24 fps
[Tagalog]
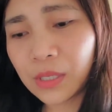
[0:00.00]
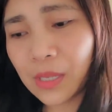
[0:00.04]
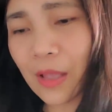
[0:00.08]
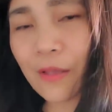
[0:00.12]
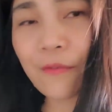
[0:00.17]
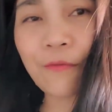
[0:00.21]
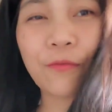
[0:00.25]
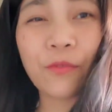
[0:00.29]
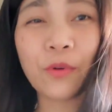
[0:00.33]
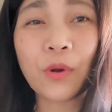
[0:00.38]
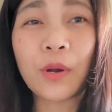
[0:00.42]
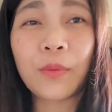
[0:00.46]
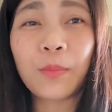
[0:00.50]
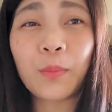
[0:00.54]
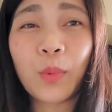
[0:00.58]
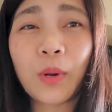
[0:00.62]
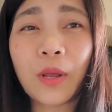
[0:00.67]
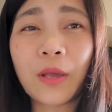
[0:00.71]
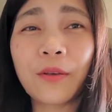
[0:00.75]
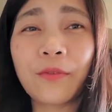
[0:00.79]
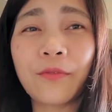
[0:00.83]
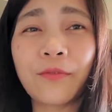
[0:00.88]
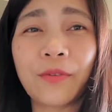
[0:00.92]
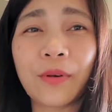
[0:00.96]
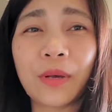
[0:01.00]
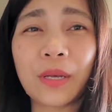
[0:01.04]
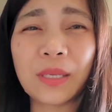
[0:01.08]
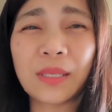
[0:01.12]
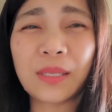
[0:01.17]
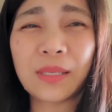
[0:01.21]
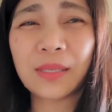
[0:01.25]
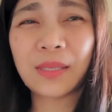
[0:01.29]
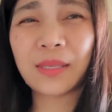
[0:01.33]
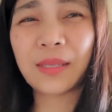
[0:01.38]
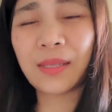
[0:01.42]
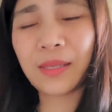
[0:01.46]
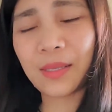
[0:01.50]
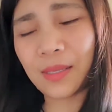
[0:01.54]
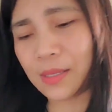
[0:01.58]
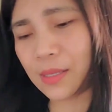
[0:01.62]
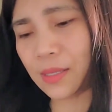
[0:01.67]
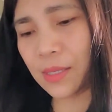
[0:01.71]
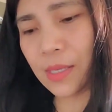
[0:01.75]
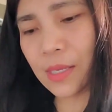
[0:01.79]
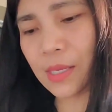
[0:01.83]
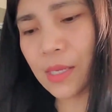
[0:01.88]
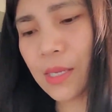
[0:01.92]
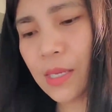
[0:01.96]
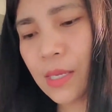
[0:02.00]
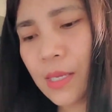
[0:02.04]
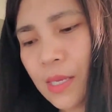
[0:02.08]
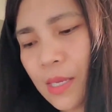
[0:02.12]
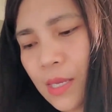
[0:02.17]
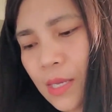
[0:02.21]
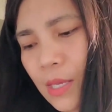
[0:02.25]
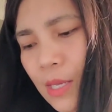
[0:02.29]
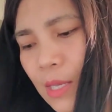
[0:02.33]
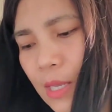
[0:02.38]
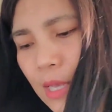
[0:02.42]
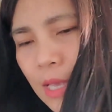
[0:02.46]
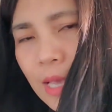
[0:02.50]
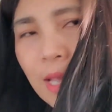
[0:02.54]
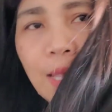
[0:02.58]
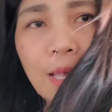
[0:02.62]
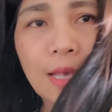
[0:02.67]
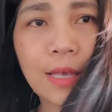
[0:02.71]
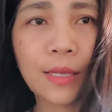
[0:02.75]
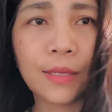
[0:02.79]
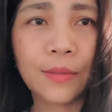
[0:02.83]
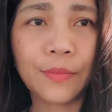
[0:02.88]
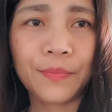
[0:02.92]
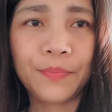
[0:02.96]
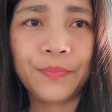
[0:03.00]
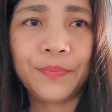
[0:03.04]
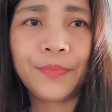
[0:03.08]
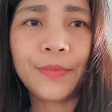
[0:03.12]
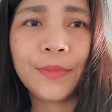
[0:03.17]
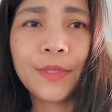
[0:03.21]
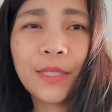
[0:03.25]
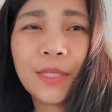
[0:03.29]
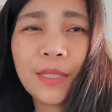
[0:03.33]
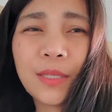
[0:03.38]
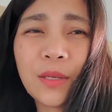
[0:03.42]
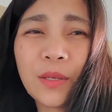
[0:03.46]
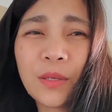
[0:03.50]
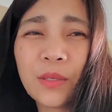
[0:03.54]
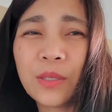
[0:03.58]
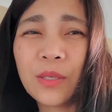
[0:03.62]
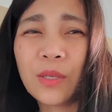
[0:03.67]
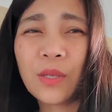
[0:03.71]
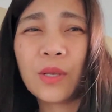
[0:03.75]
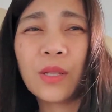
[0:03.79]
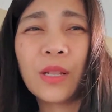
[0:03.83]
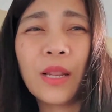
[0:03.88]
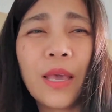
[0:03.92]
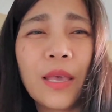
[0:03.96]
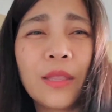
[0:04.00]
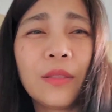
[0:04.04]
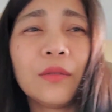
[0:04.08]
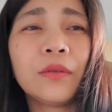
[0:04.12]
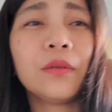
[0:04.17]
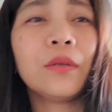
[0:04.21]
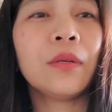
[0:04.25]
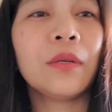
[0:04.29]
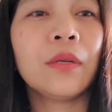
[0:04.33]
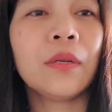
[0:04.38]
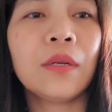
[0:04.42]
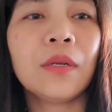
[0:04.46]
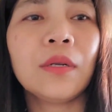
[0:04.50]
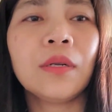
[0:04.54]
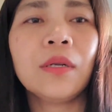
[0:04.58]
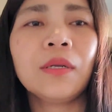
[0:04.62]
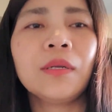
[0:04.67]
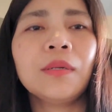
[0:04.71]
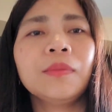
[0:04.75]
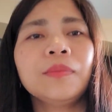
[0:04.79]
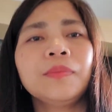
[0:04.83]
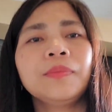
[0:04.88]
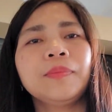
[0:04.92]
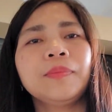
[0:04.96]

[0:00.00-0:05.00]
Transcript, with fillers: time for a breakfast. Okay. So, see you later.